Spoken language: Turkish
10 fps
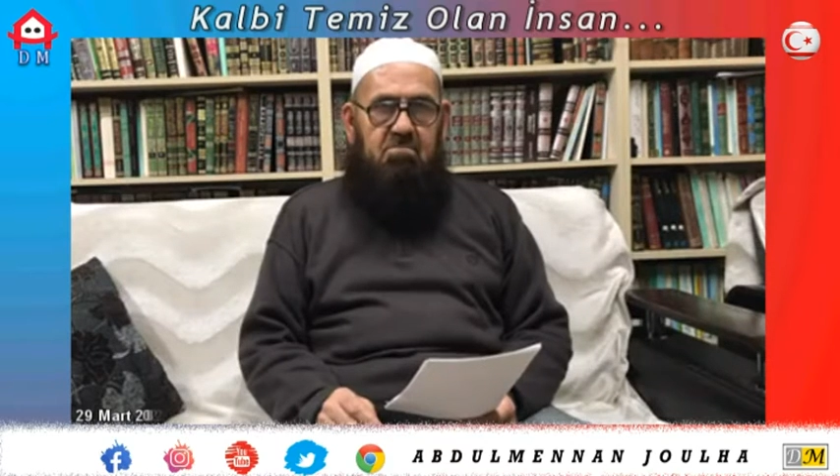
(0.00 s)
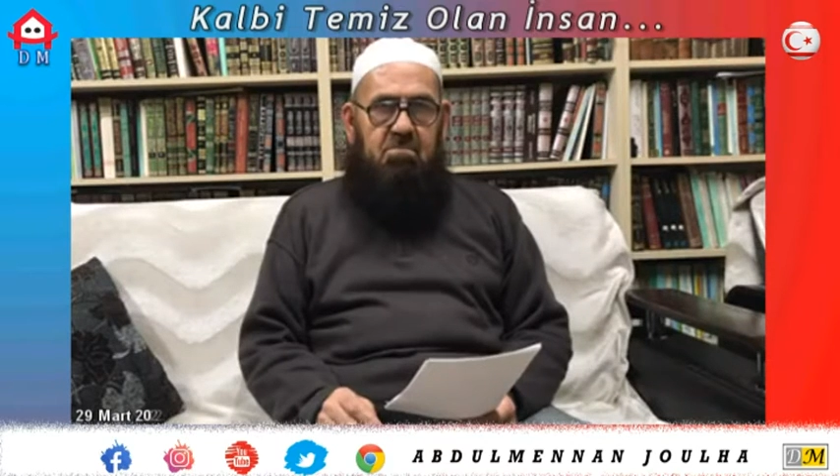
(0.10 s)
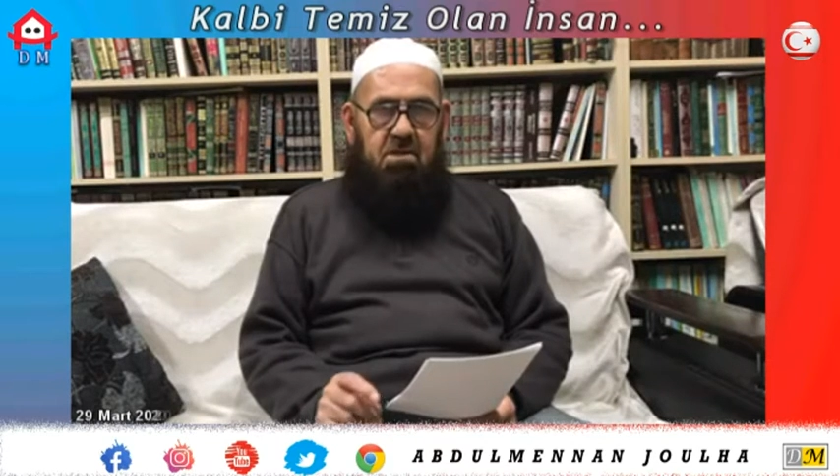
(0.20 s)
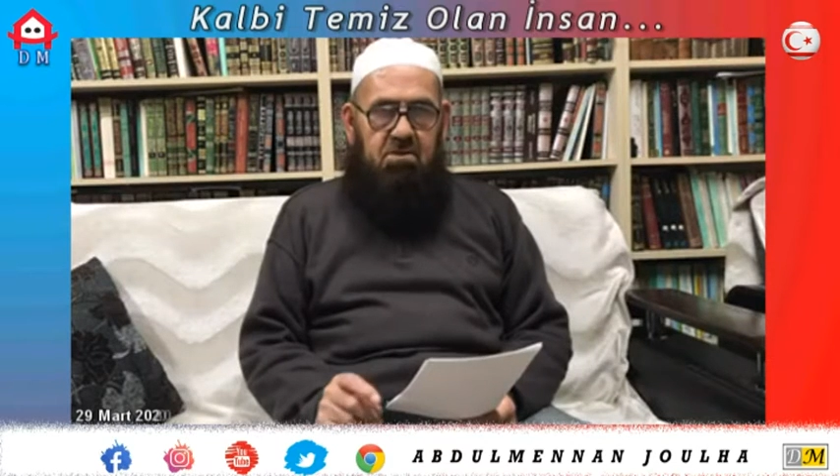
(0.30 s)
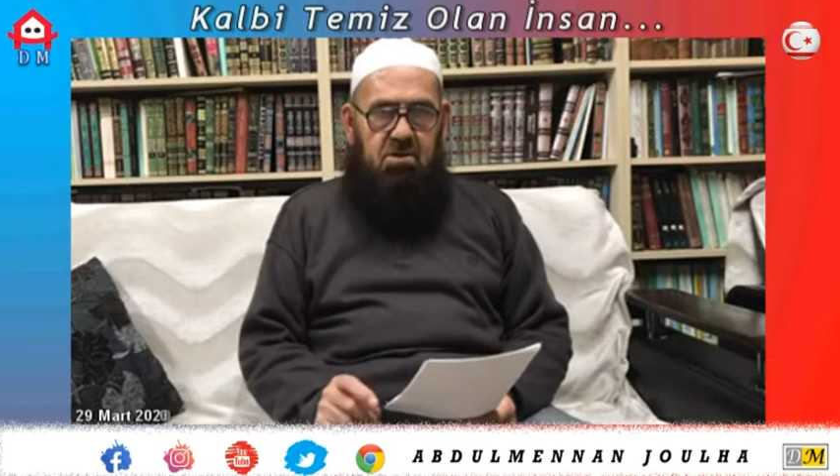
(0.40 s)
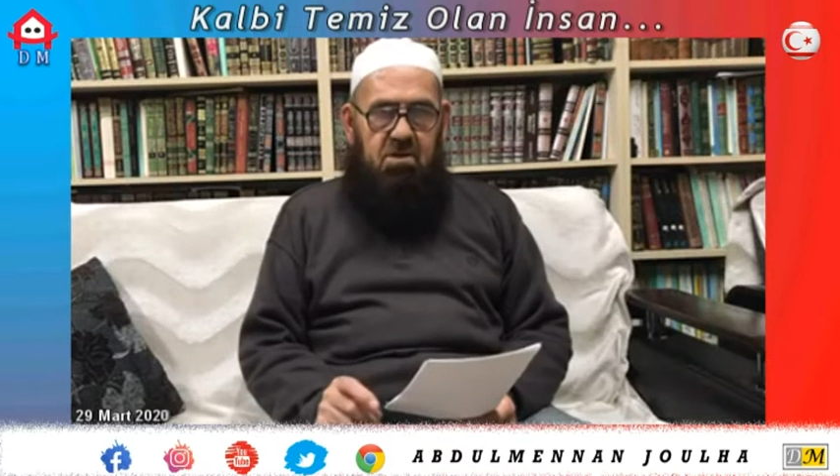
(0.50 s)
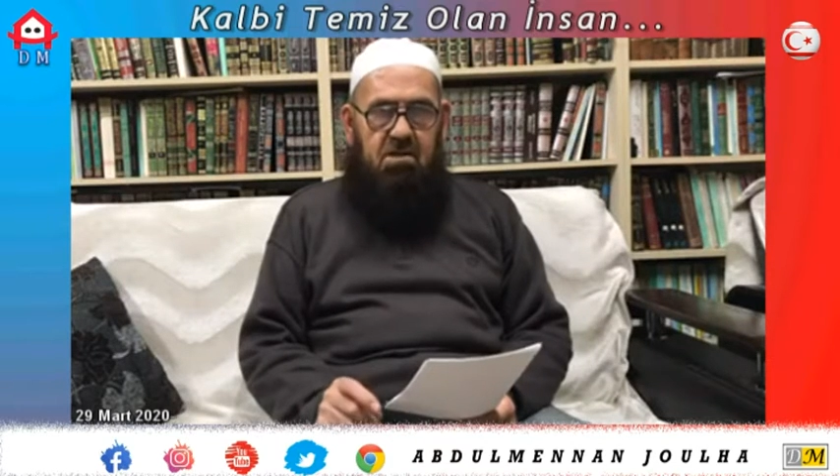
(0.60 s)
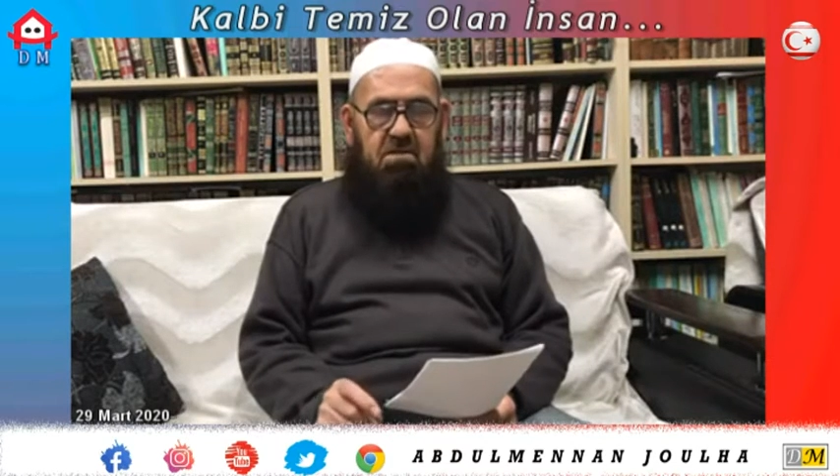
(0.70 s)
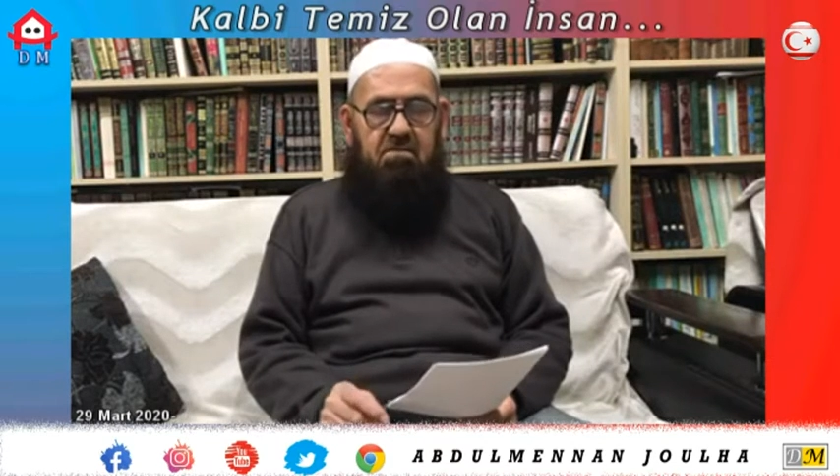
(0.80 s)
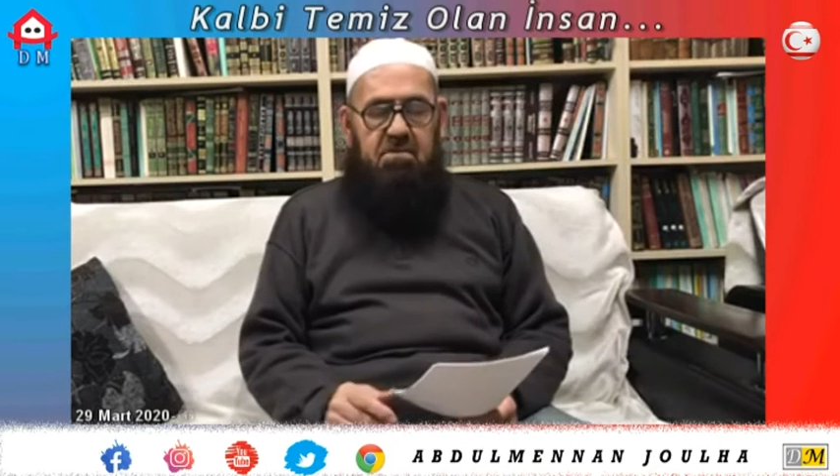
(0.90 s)
Birinci
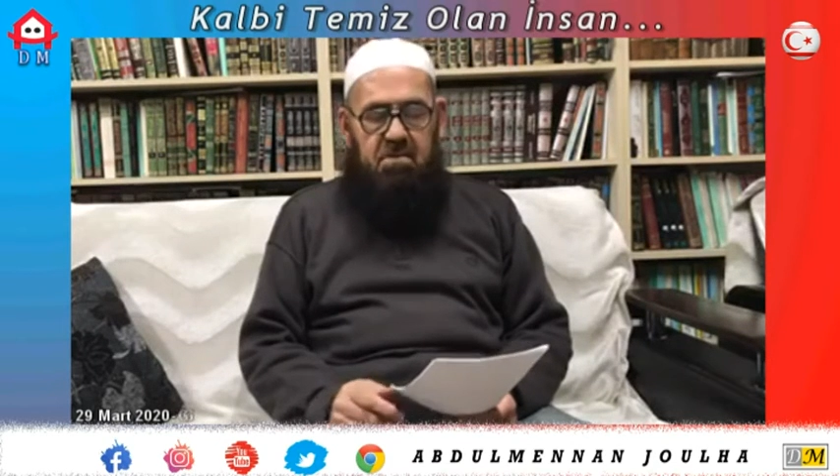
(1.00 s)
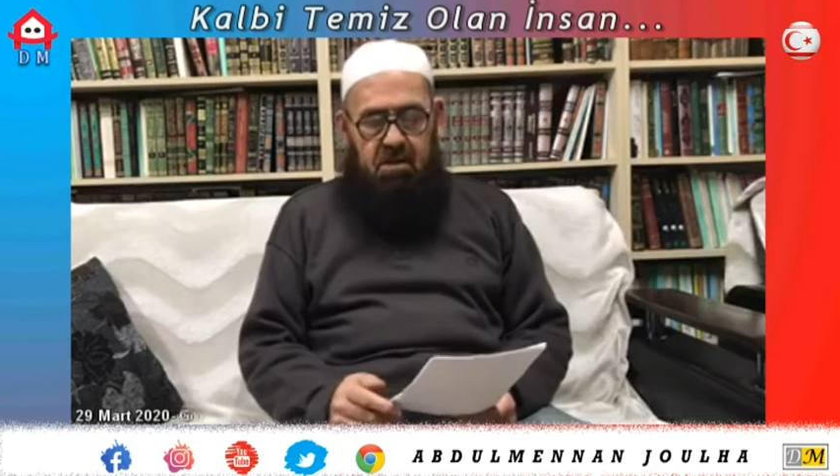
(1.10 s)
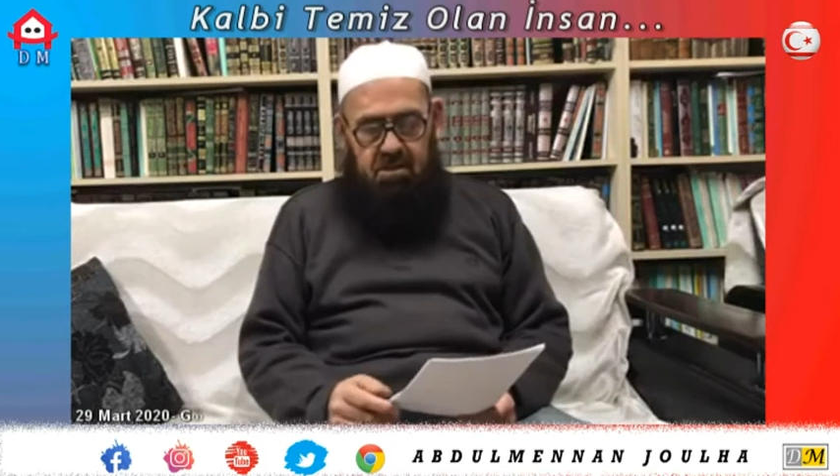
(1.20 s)
hedefi